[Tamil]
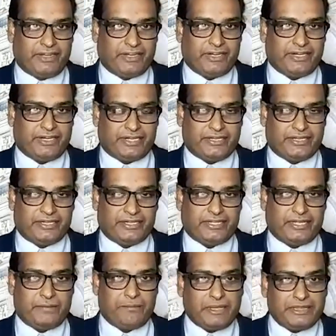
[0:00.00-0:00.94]
வருகின்றது
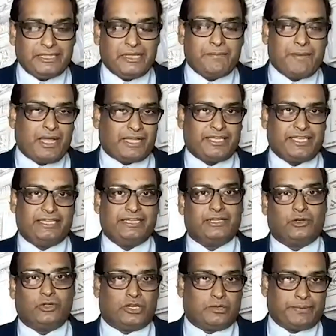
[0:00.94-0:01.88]
மந்தமாக
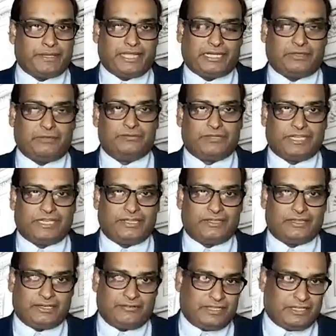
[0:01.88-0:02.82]
இயங்கிக் கொண்டிருப்பதாகவும்
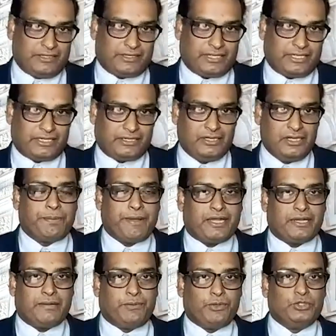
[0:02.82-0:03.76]
தெரிவிக்கின்றனர்
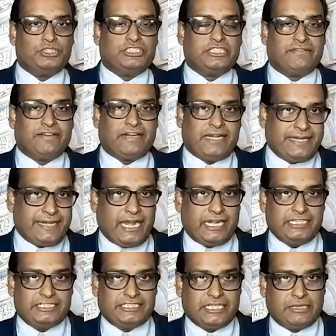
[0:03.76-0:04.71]
குறிப்பாக பொது சேவைகளை
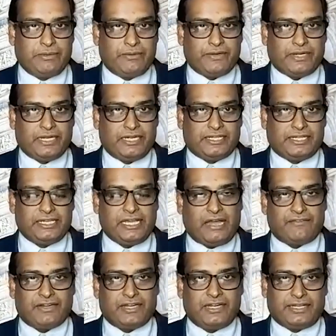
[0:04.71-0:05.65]
நாடி
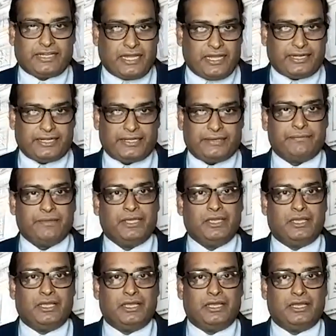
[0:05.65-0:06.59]
செல்பவர்களுக்கு அவர்களுக்கான
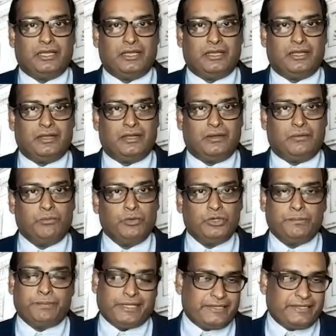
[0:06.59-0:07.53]

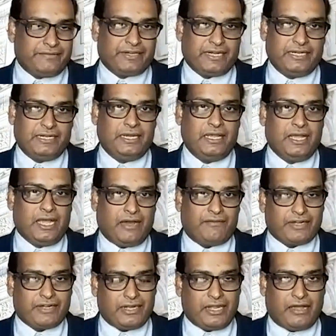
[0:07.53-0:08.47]
முன்பதிவுகள்
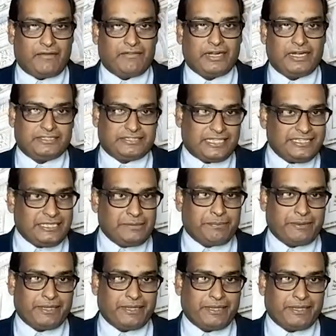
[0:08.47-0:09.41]
அவர்கள் அவர்களை
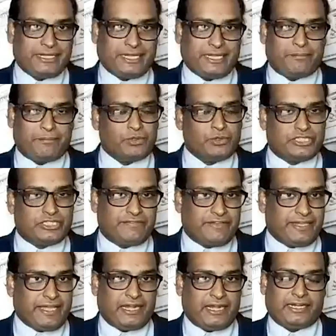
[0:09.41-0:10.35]
சந்திப்பதற்கான பொது
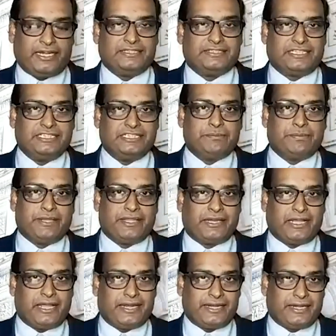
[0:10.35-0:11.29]
சேவையாளர்களை
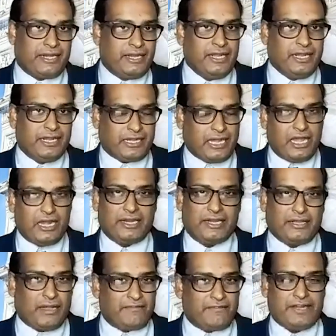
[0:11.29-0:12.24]
சந்திப்பதற்கான
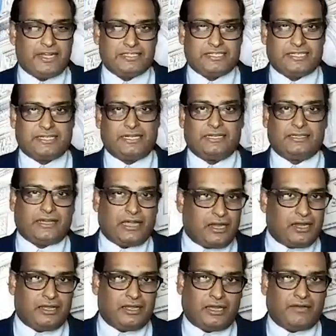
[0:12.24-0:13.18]
கால அவகாசங்கள்
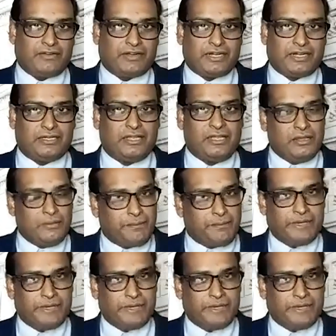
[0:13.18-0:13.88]
அவர்கள்